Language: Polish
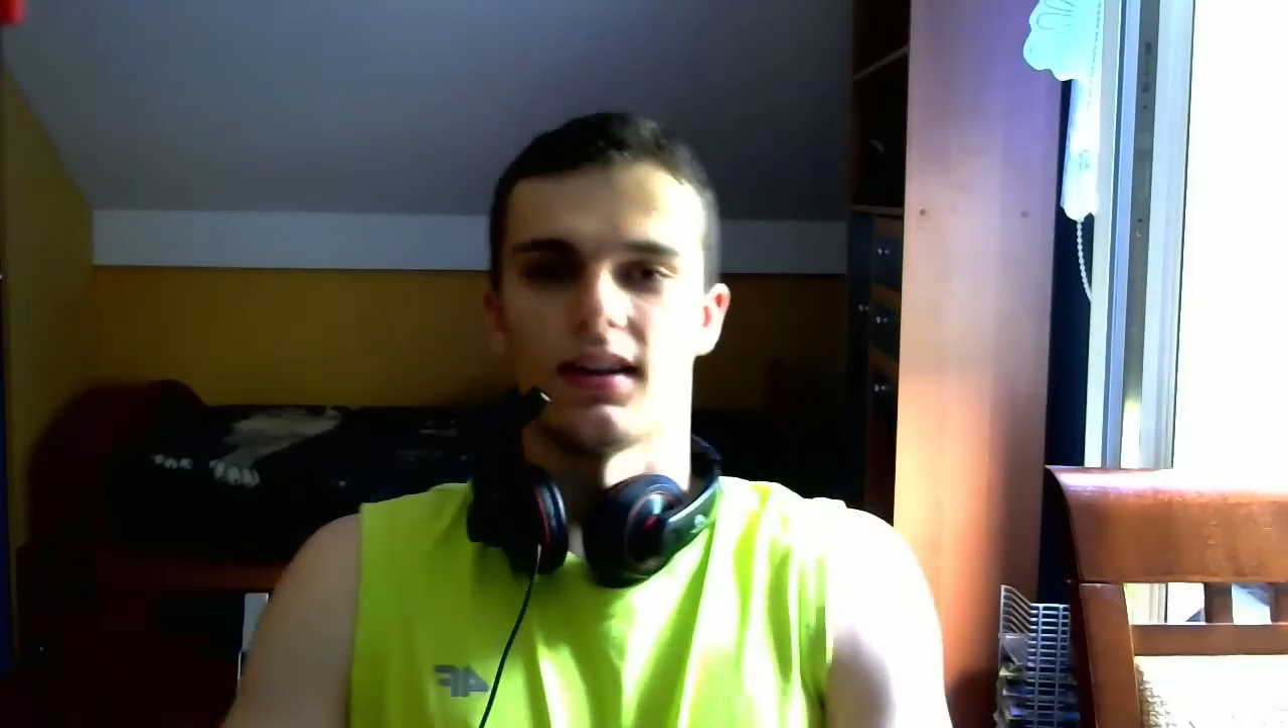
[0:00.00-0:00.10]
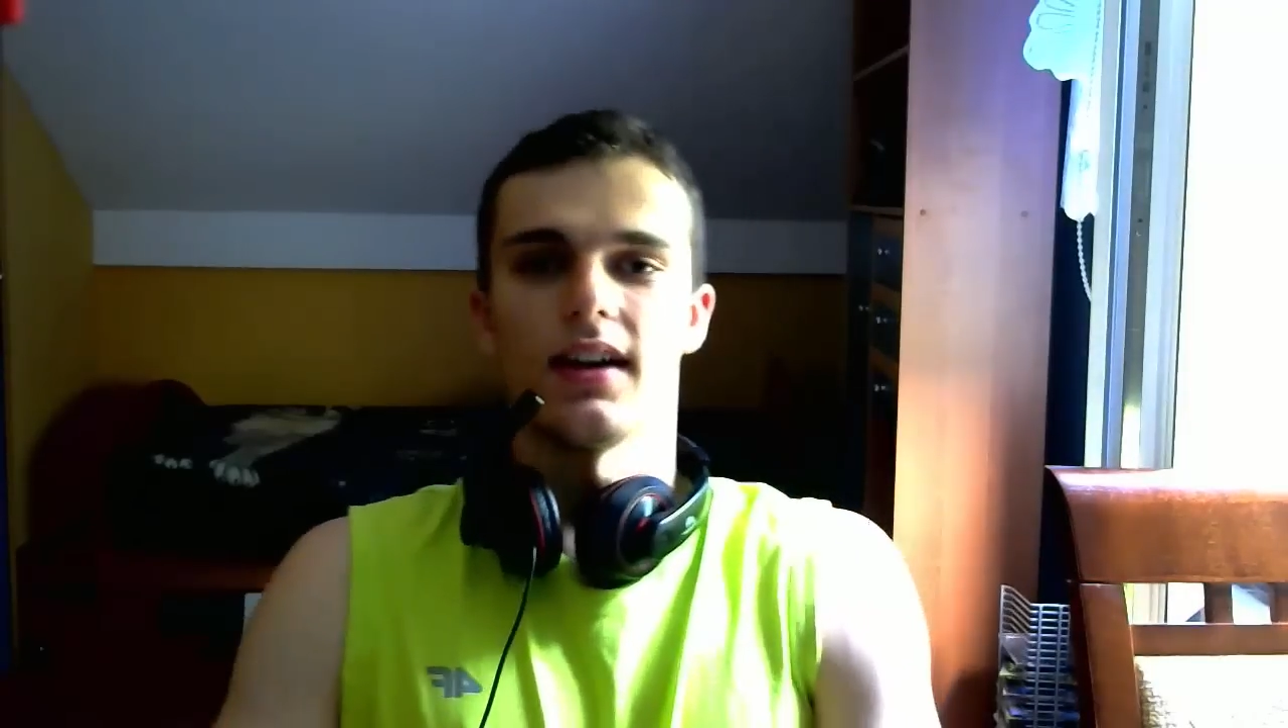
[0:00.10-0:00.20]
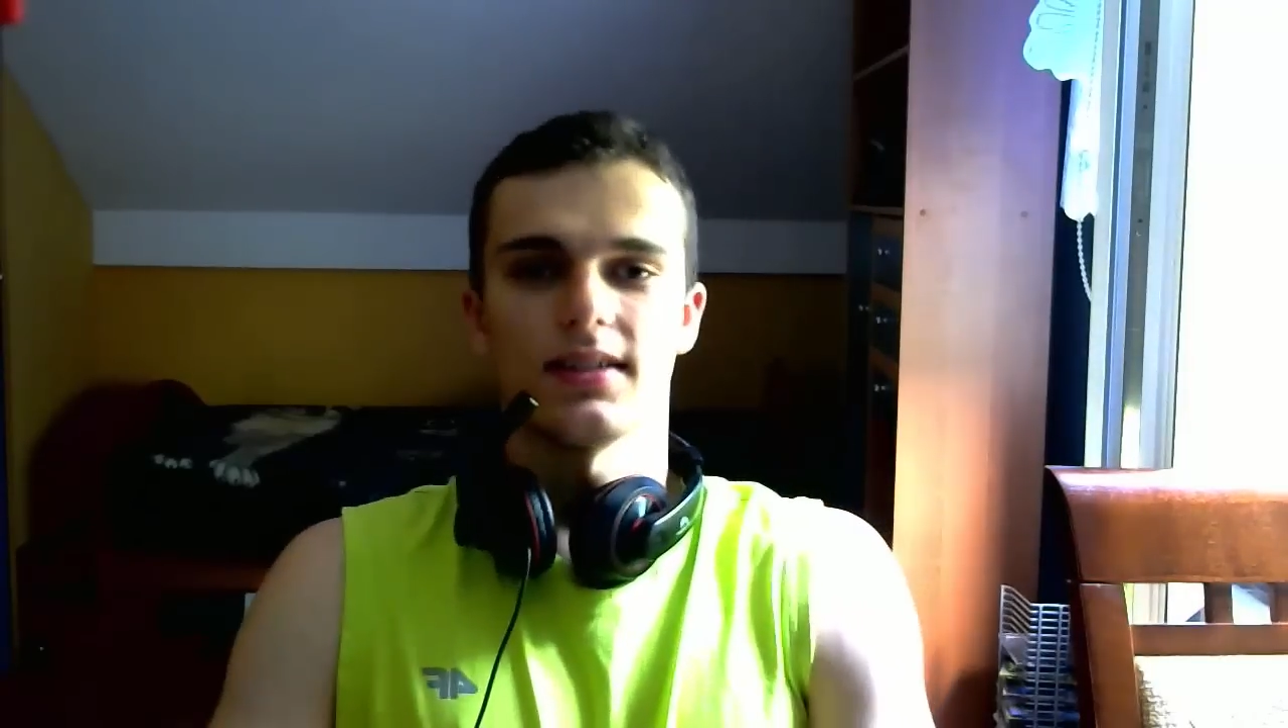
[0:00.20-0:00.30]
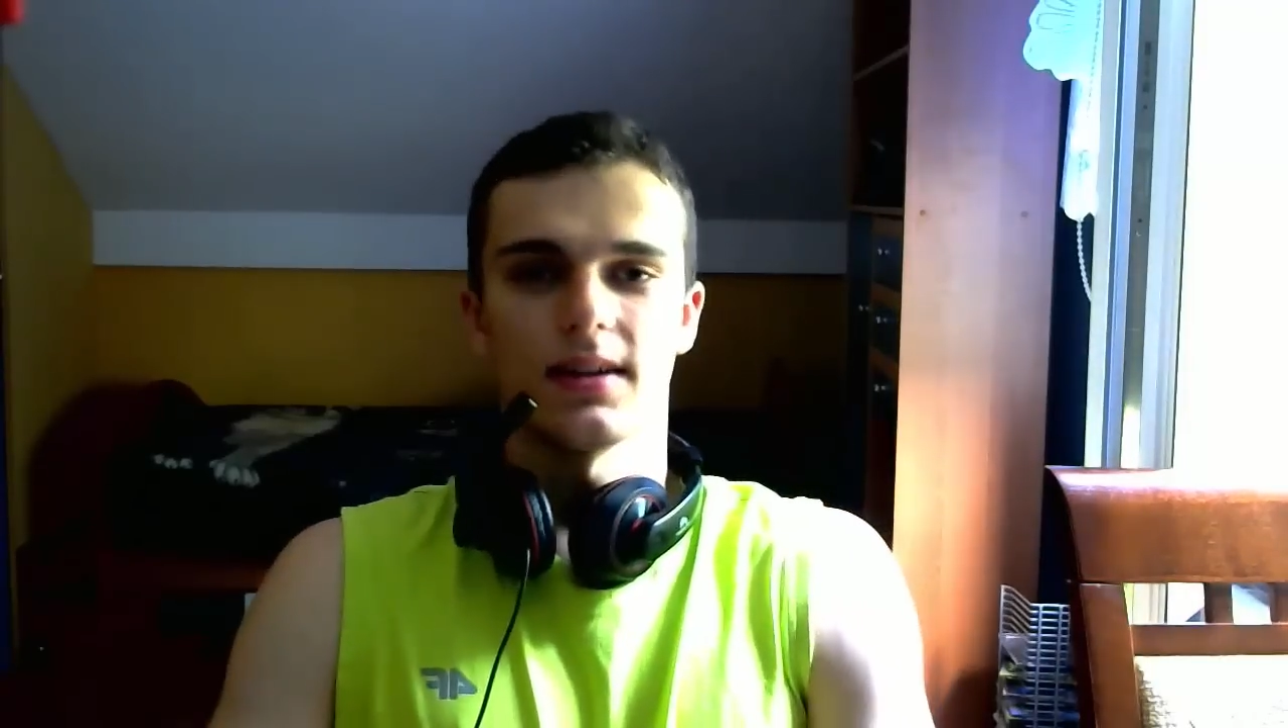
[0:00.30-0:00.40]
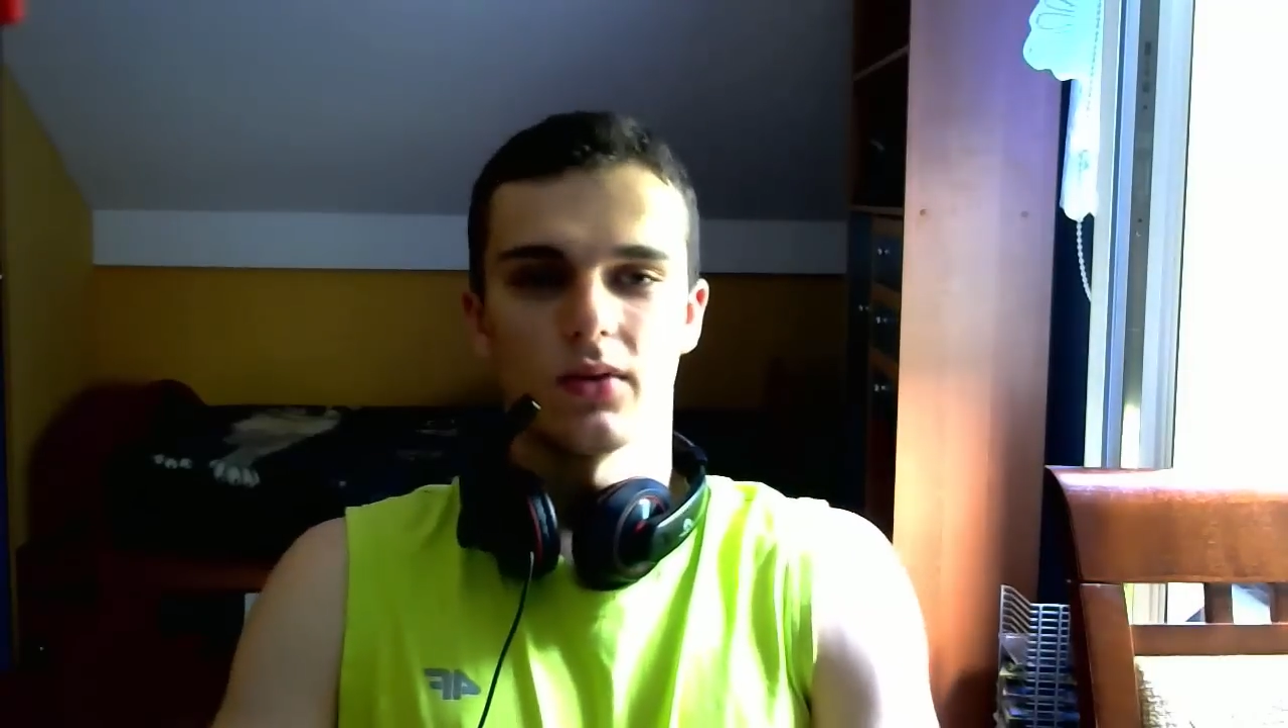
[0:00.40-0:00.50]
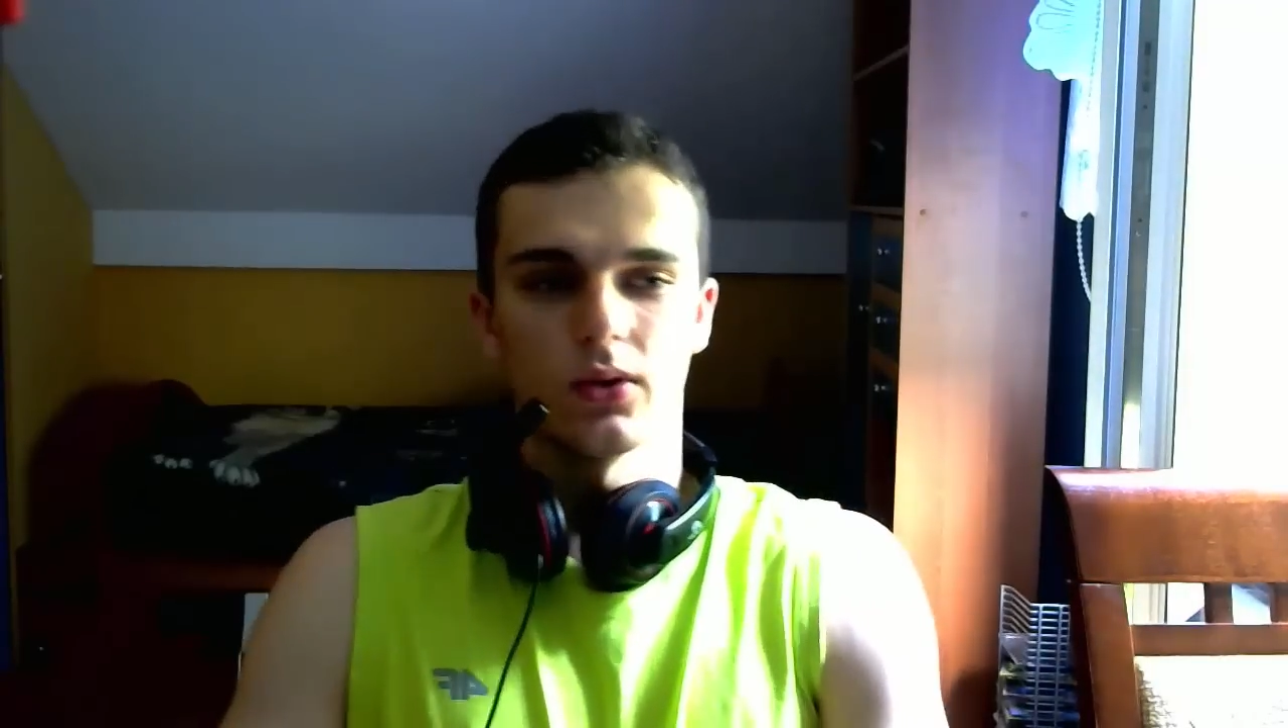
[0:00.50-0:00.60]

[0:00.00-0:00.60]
ja jestem